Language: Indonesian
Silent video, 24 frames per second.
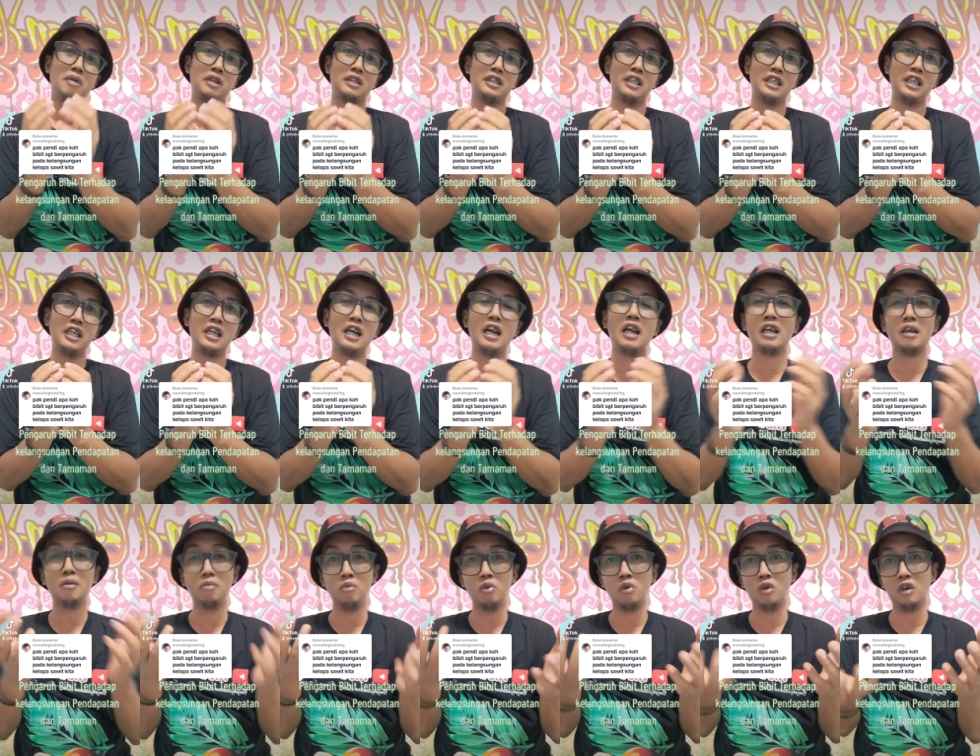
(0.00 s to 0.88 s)
sama
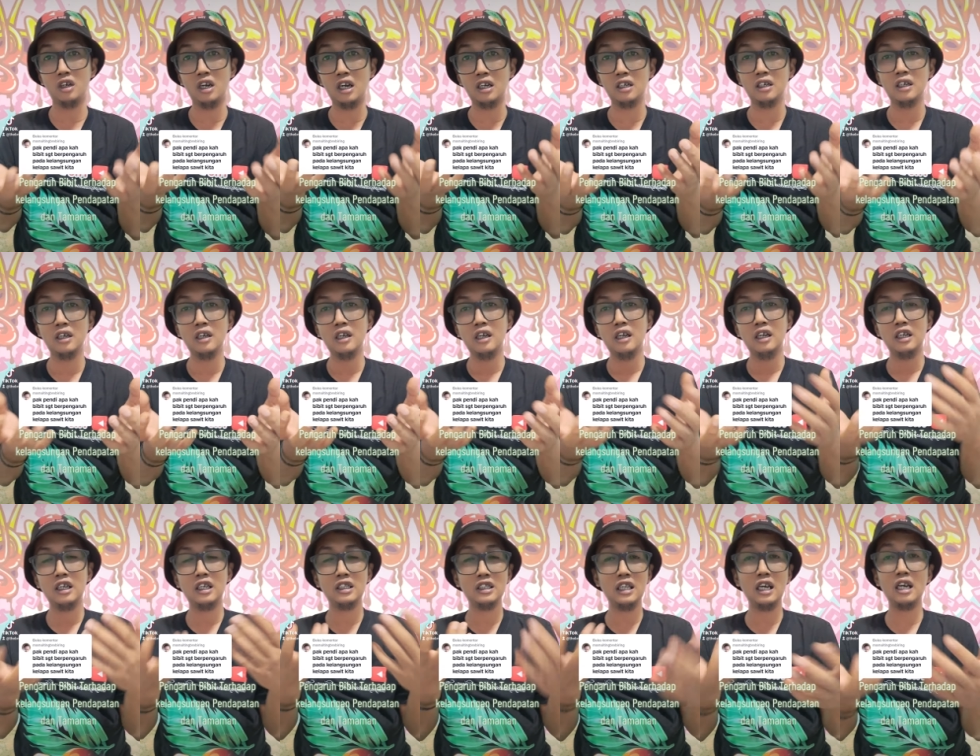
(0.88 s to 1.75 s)
tenera, kemungkinan
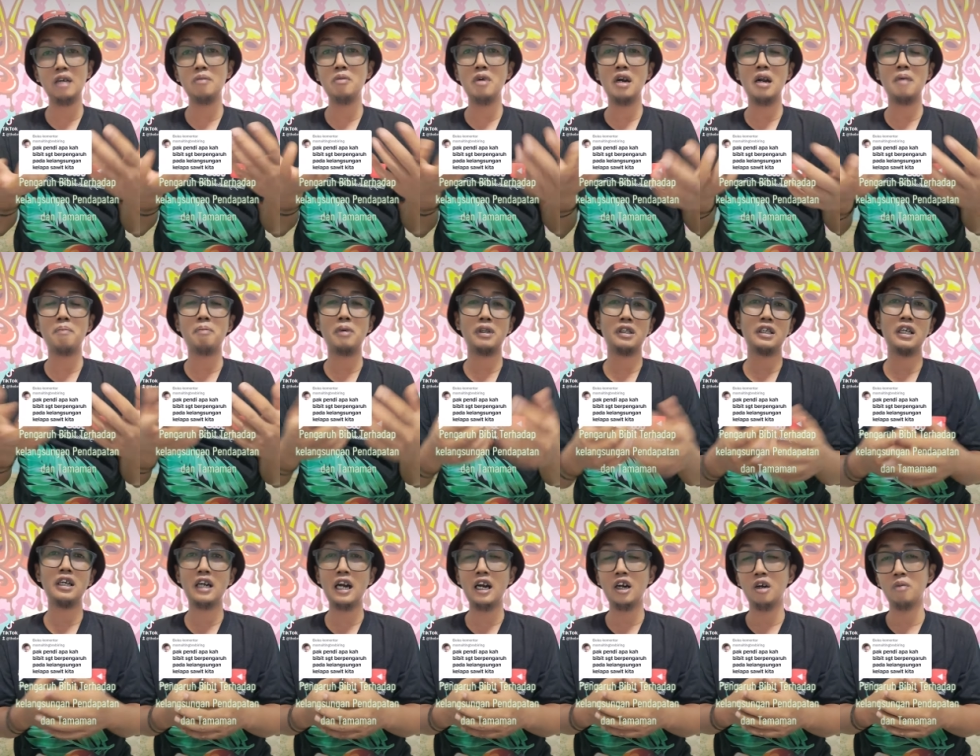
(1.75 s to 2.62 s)
kita akan
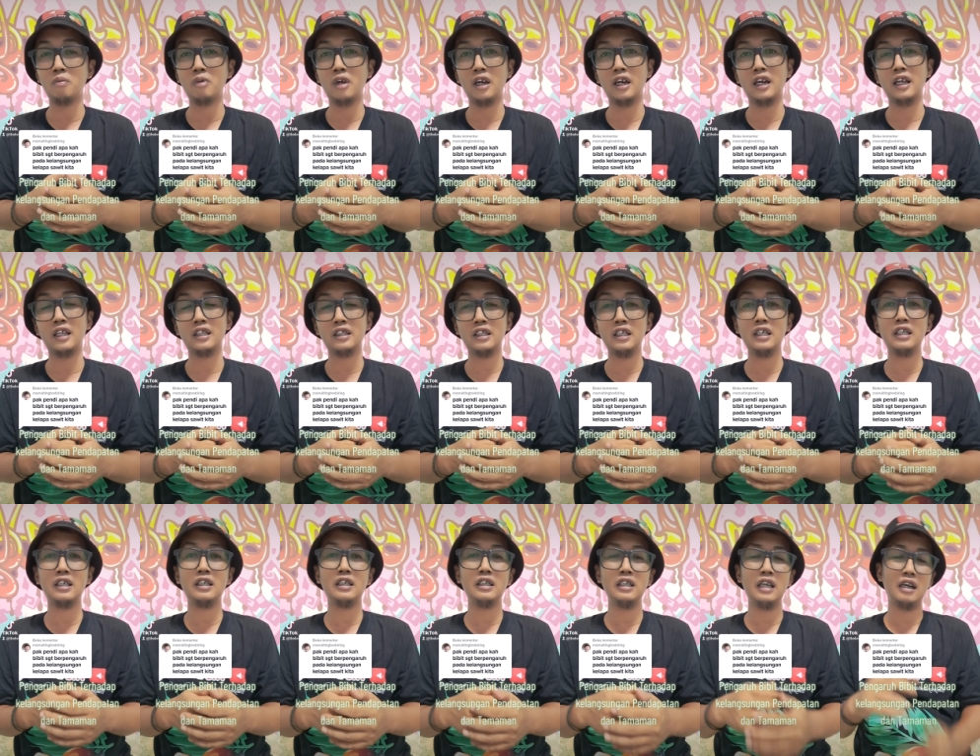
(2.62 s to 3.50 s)
mendapatkan random
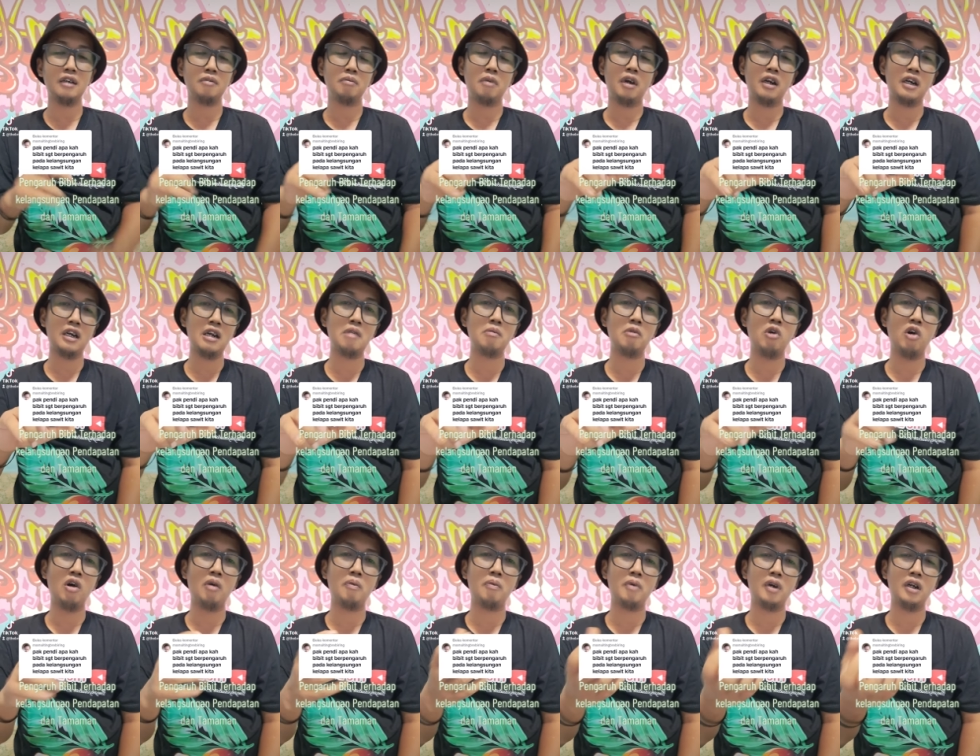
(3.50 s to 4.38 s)
genetik yang mana
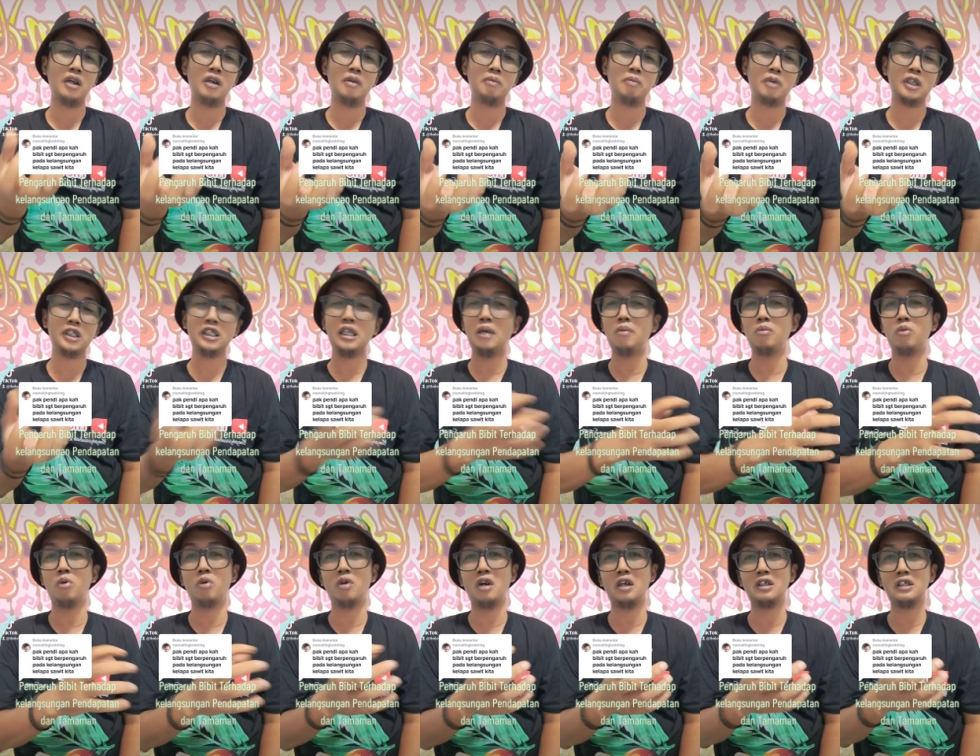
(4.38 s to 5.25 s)
bahwa
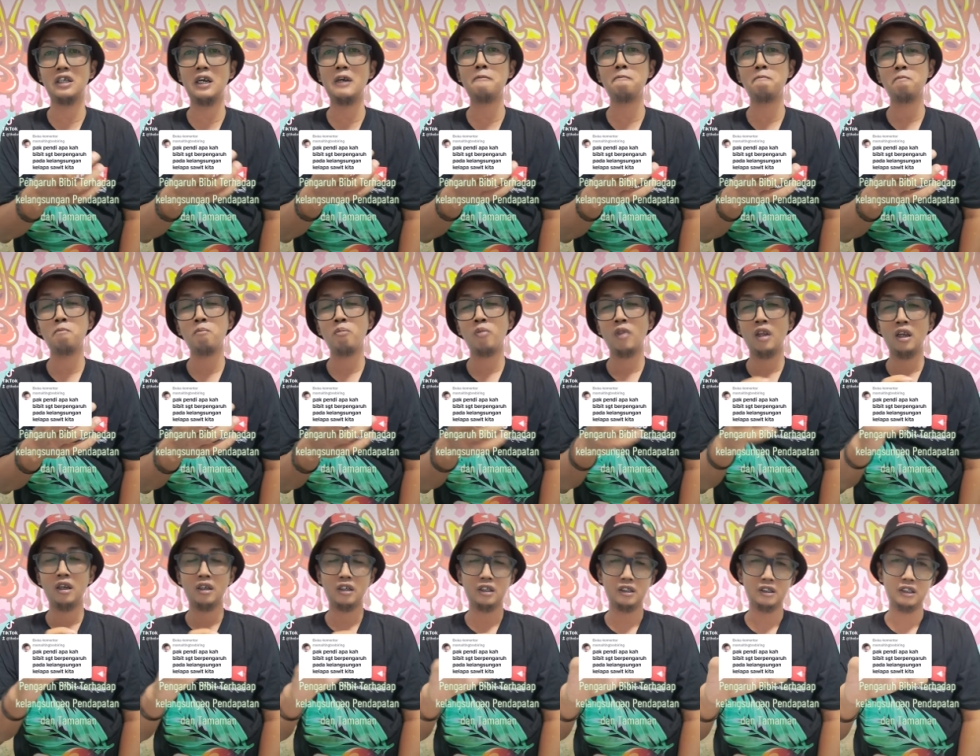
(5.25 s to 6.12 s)
percampurannya
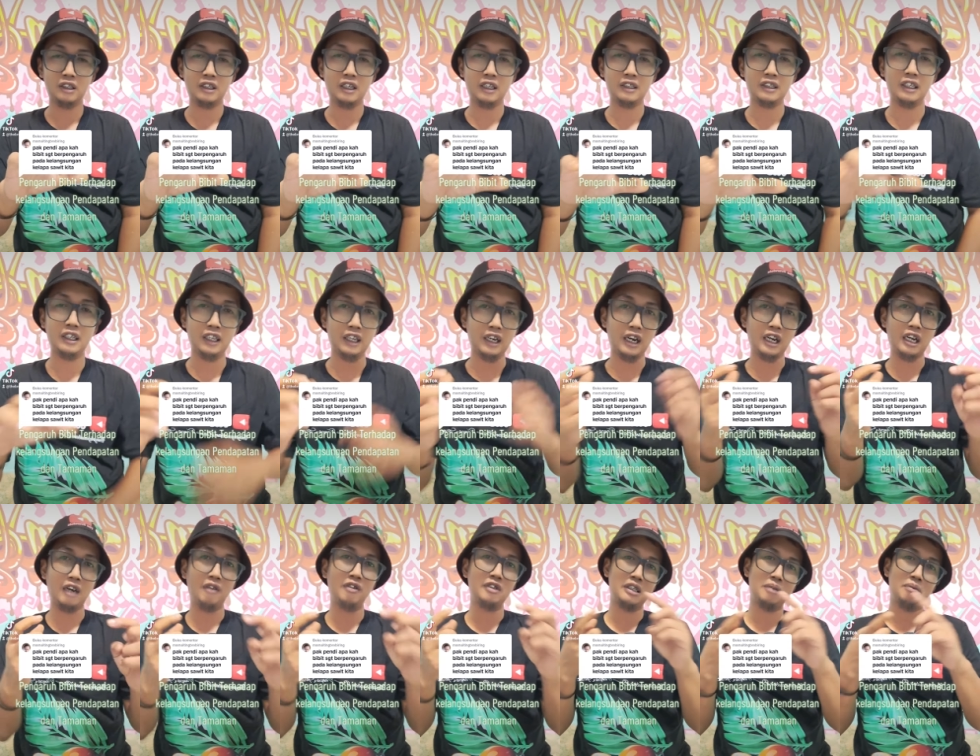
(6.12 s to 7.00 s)
ketika
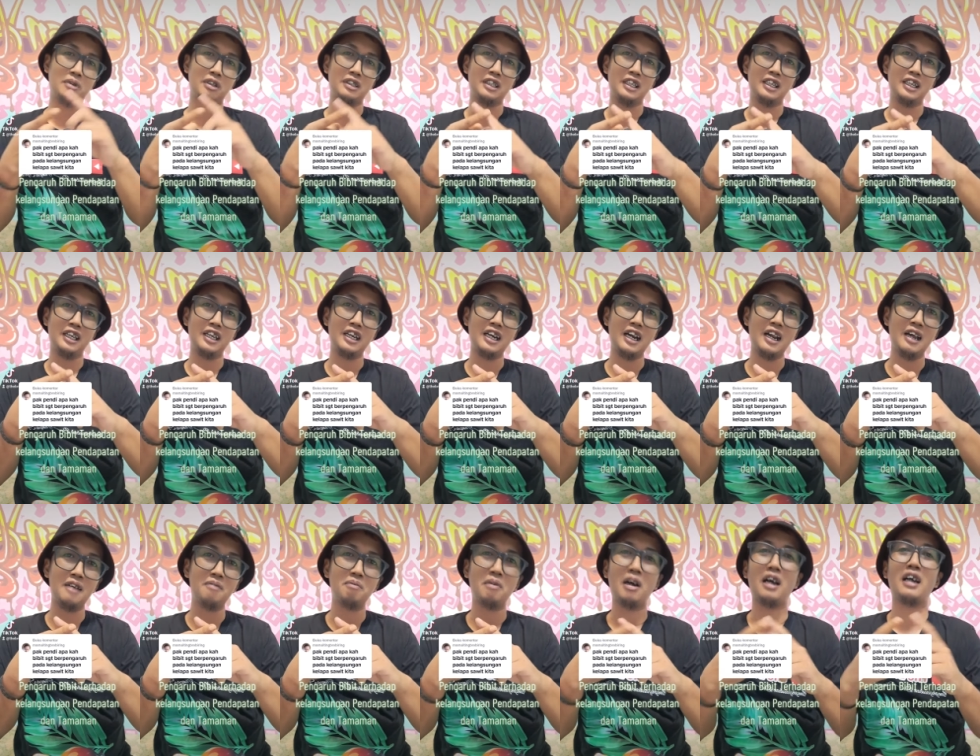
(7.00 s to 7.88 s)
tenera kawin sama
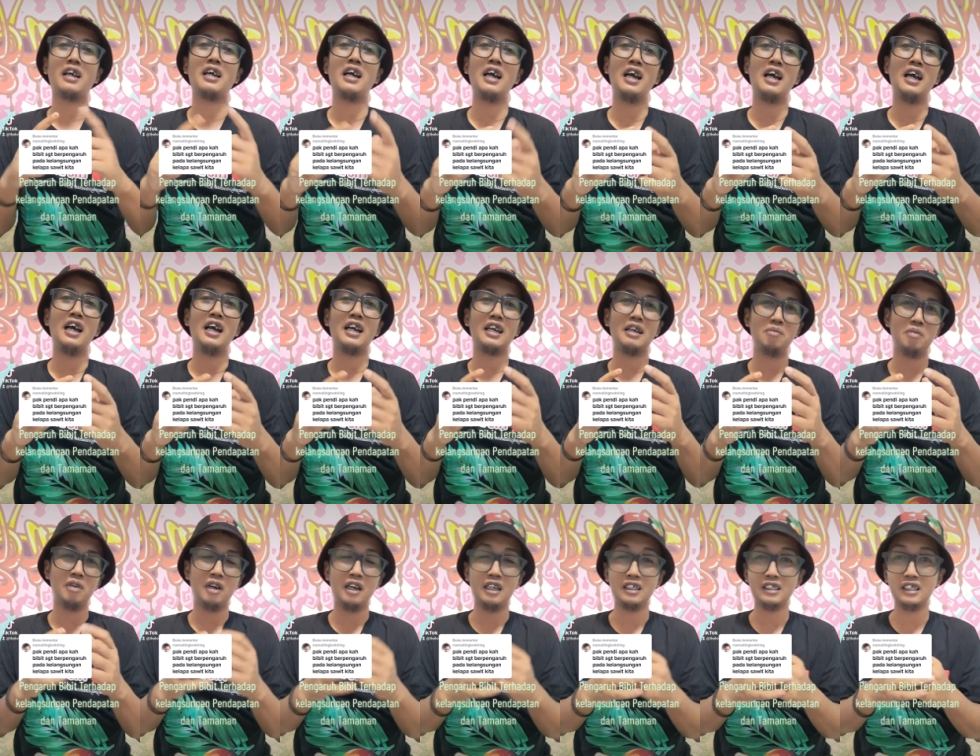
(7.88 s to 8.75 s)
tenera maka
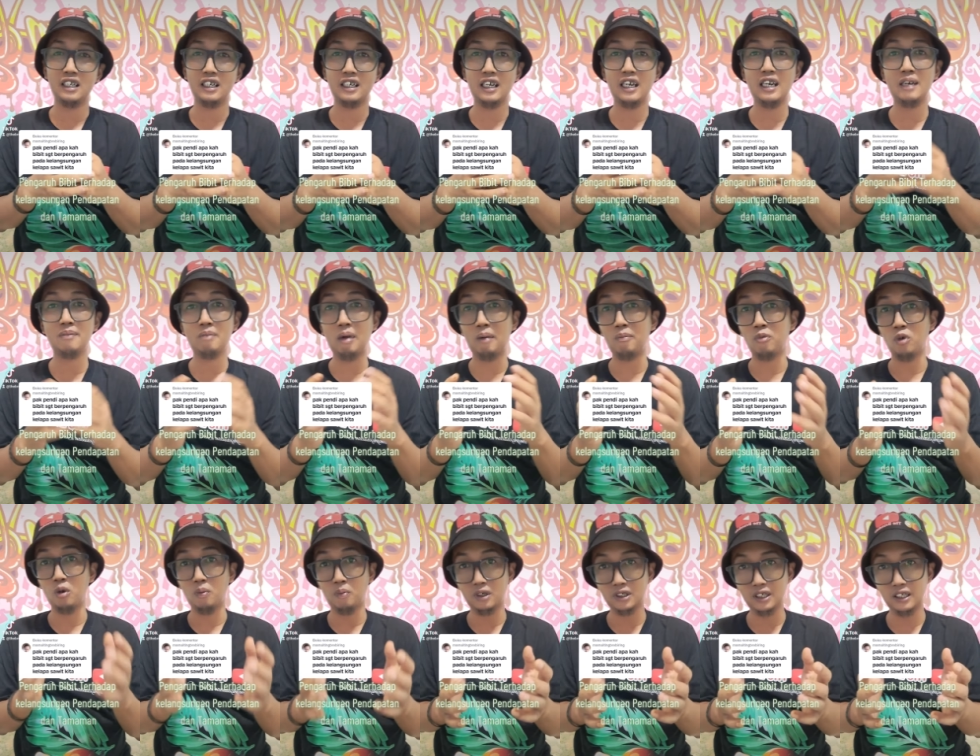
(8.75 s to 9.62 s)
akan menghasilkan
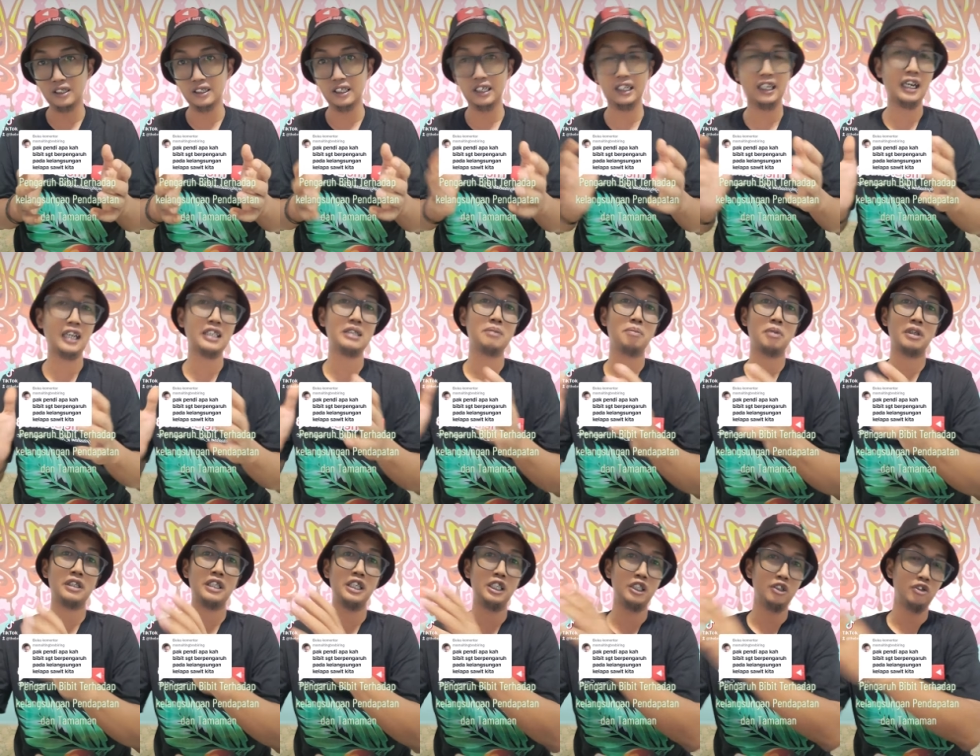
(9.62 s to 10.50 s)
50% tenera
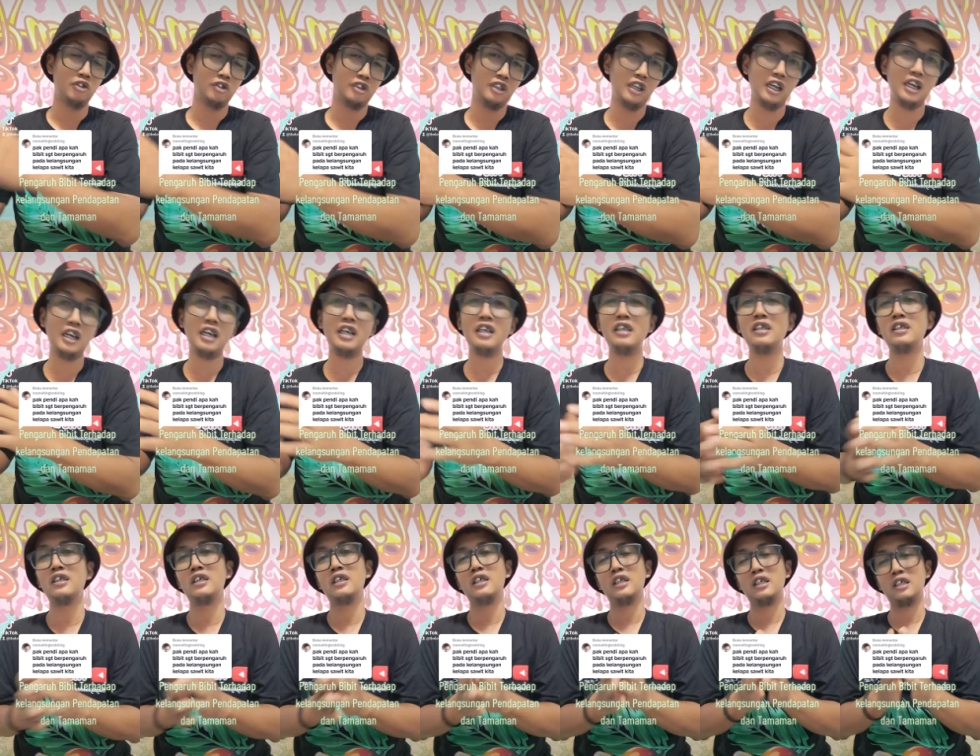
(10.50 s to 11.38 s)
seperti
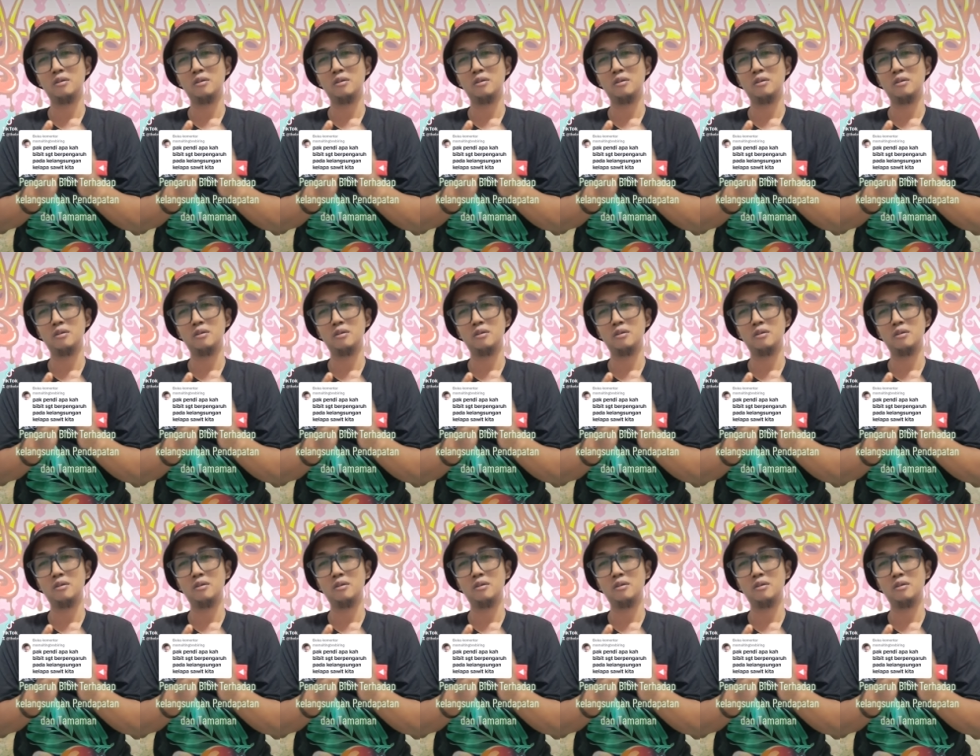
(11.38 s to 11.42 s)
induknya,